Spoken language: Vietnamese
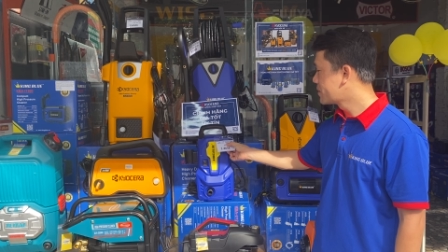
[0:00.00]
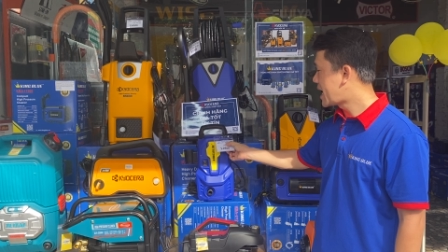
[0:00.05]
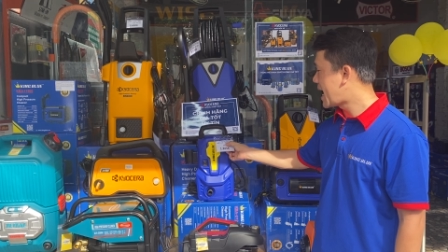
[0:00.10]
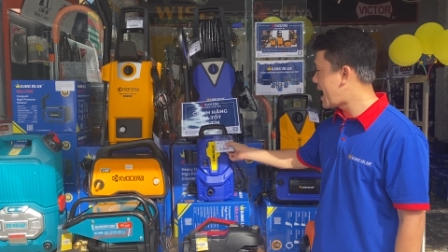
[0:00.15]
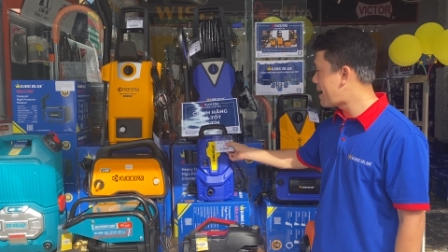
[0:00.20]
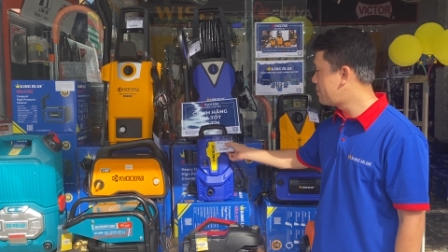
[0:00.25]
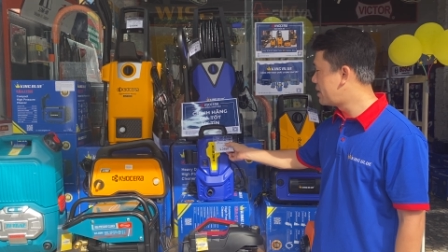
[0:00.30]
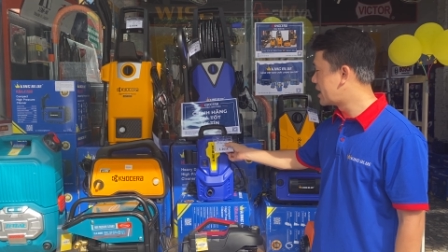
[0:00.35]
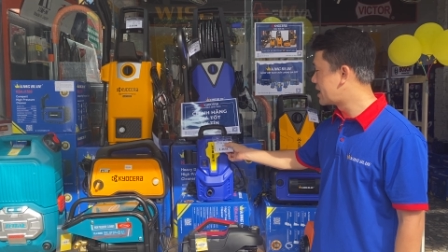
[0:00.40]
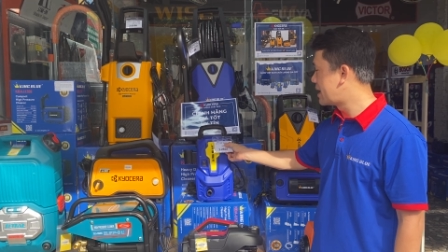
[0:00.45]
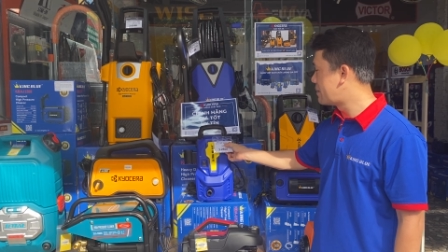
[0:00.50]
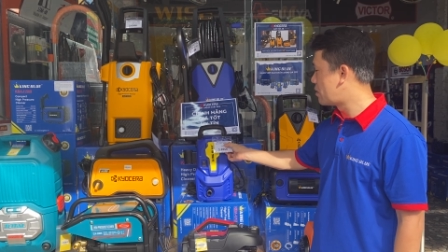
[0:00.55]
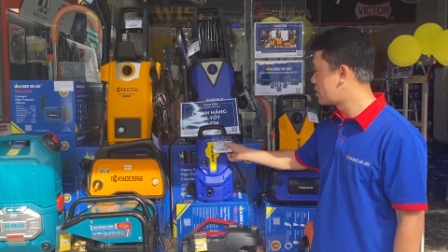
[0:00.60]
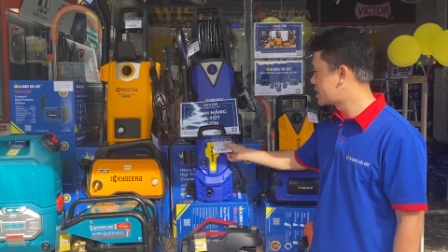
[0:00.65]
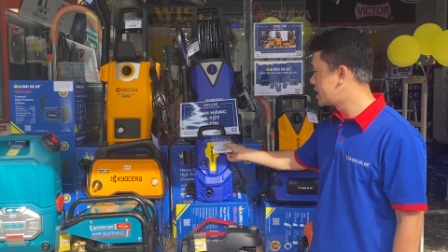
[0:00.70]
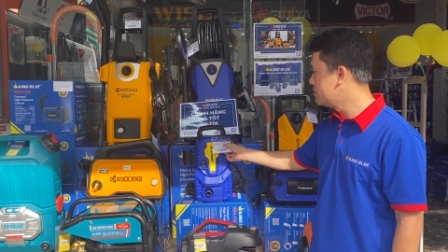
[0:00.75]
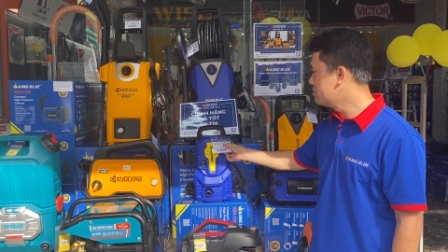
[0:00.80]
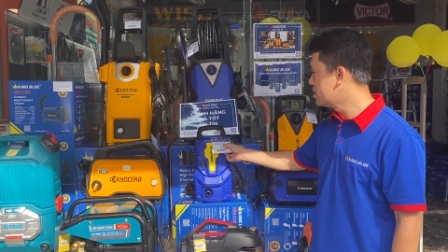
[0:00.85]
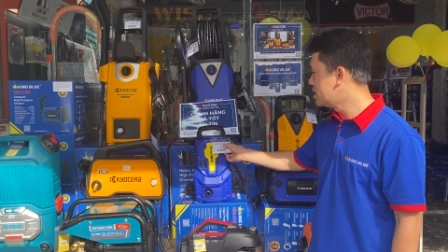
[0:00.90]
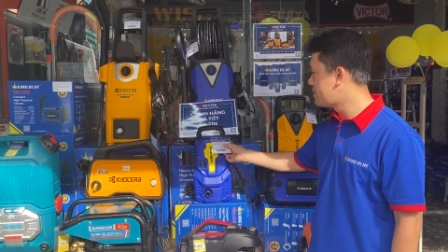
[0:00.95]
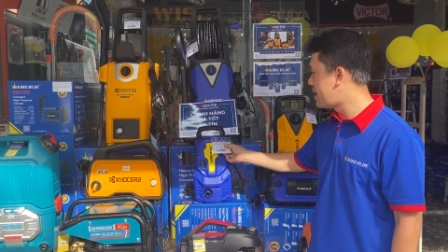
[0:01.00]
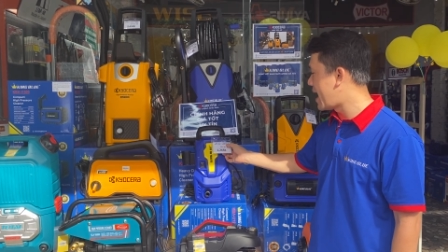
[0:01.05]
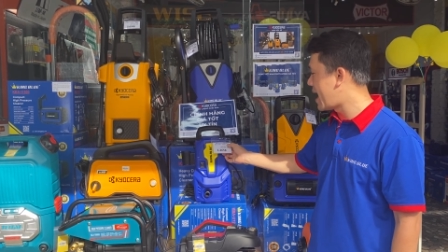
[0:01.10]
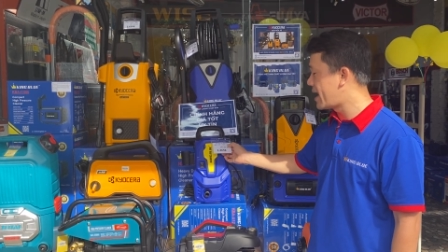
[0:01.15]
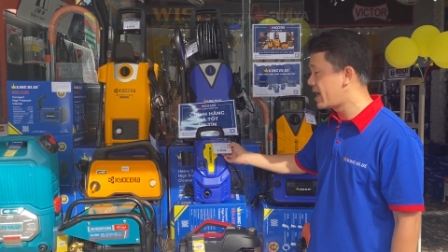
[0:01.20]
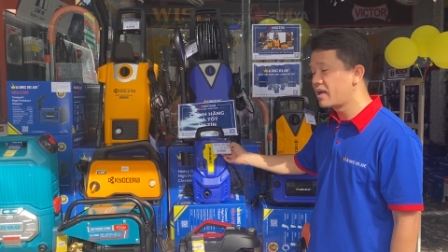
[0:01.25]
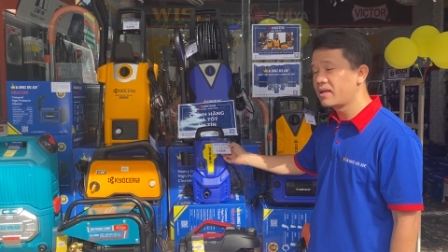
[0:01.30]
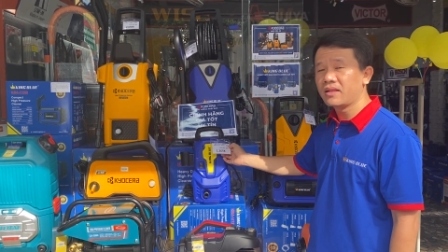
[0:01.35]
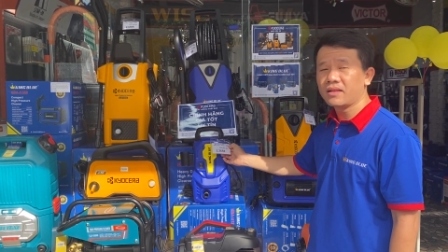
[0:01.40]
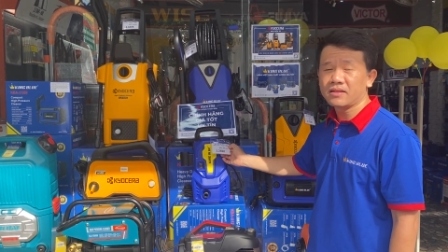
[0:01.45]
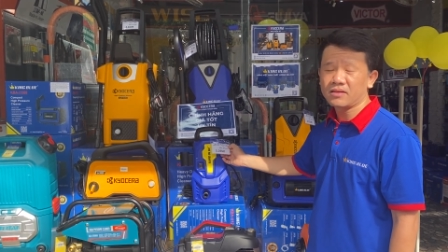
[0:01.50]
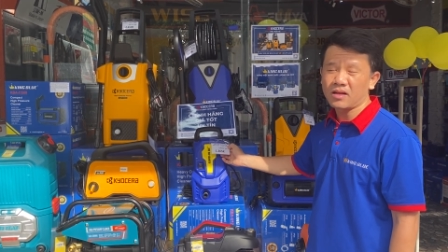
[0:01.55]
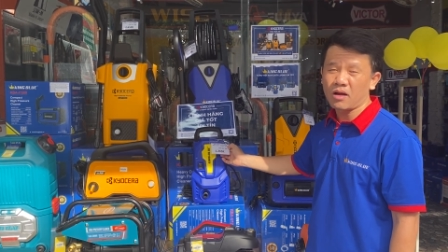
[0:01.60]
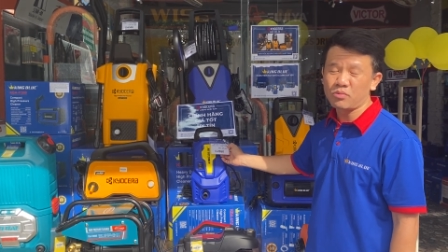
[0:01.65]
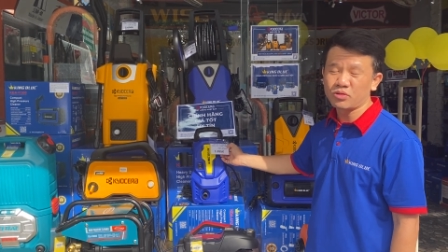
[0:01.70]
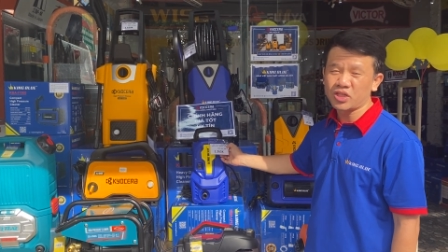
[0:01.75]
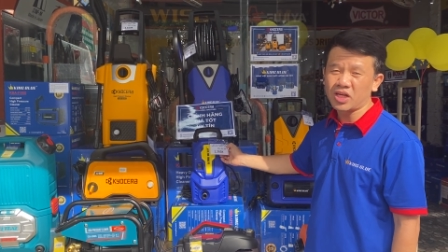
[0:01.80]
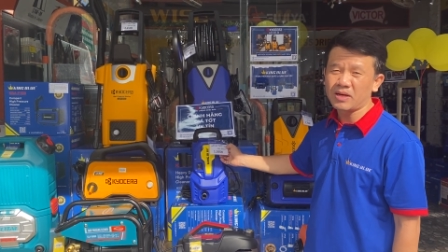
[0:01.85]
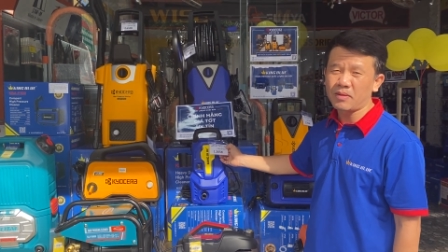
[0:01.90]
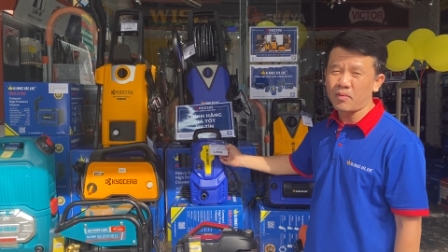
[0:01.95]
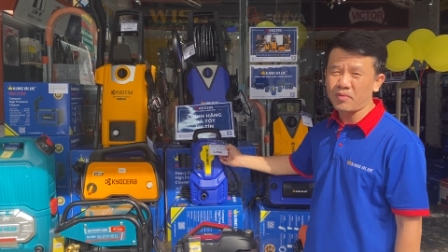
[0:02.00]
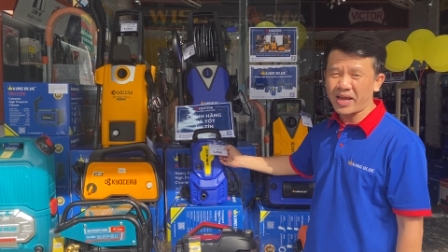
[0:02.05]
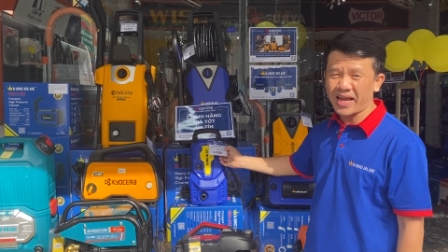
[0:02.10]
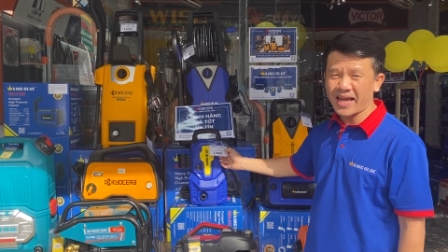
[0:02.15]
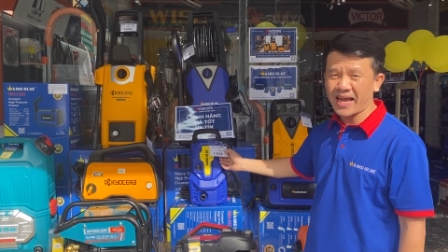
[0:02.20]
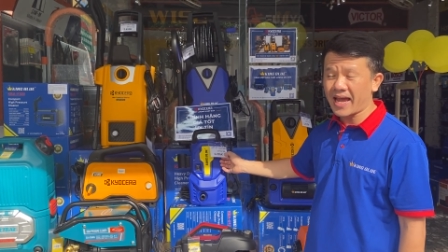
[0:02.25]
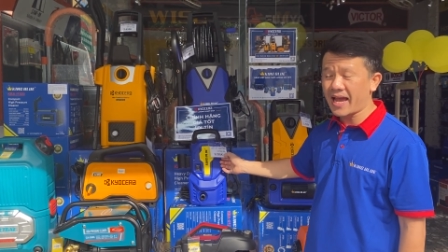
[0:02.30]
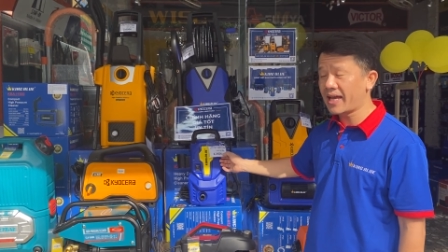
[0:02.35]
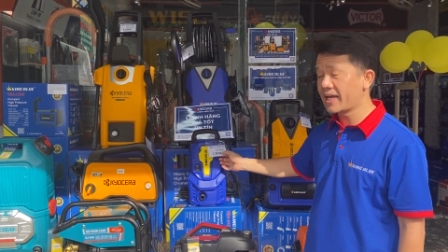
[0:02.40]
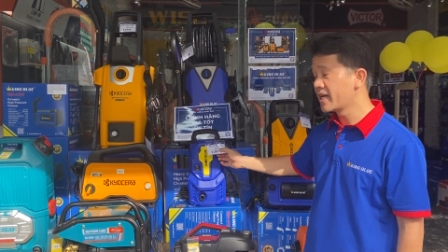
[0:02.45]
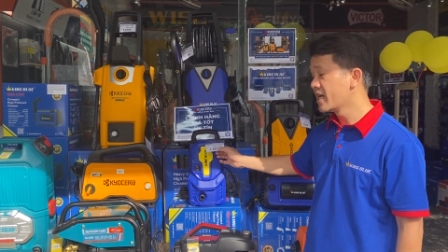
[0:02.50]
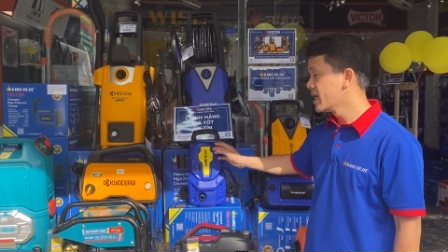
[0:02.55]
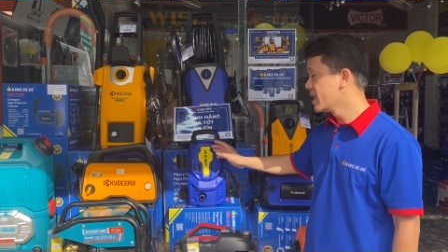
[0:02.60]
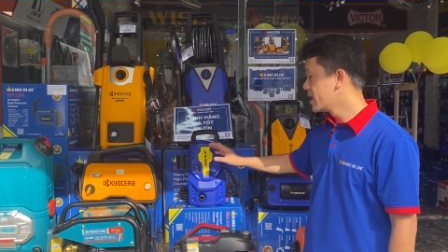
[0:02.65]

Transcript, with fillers: áp lực là 193 công suất là 1002